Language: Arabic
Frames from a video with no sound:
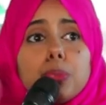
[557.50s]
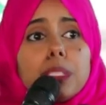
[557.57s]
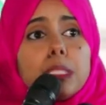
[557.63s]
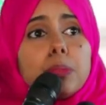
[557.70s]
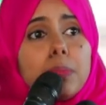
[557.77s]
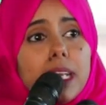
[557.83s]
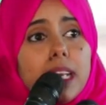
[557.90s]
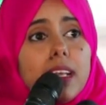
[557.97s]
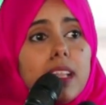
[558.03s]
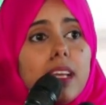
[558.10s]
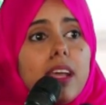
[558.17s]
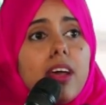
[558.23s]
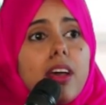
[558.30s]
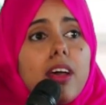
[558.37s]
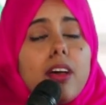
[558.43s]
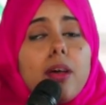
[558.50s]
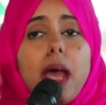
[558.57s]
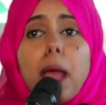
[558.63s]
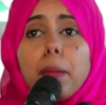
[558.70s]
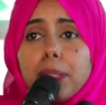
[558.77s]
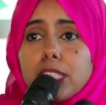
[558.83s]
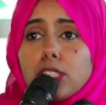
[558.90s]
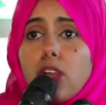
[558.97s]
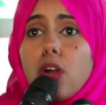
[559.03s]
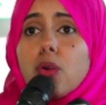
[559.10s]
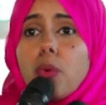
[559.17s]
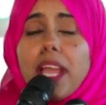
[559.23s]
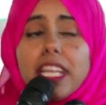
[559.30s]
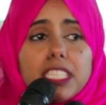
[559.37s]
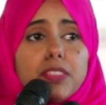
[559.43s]
ولا بد في هذه
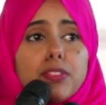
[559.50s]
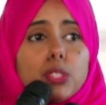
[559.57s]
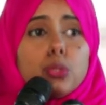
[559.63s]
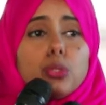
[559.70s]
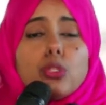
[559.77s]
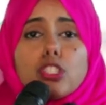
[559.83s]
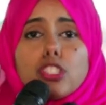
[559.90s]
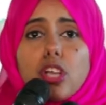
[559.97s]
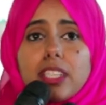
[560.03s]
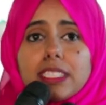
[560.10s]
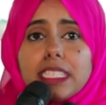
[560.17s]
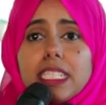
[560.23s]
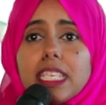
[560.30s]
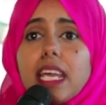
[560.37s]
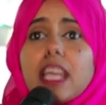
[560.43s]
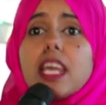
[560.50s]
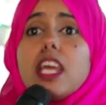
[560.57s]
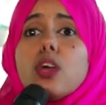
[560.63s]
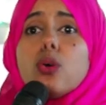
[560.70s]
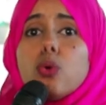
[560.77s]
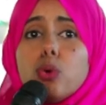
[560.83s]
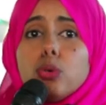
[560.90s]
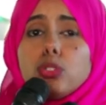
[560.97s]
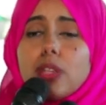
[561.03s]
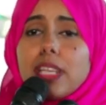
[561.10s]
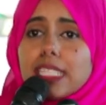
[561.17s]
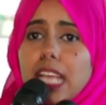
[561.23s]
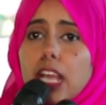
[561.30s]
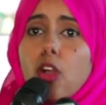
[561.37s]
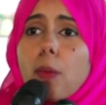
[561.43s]
المناسبة أن أبشركم
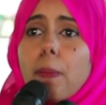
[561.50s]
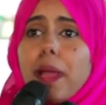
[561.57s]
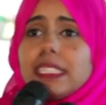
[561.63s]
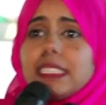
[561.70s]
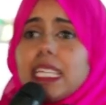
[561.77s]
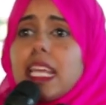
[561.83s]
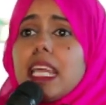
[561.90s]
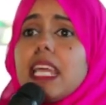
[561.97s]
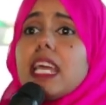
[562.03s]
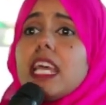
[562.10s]
بأننا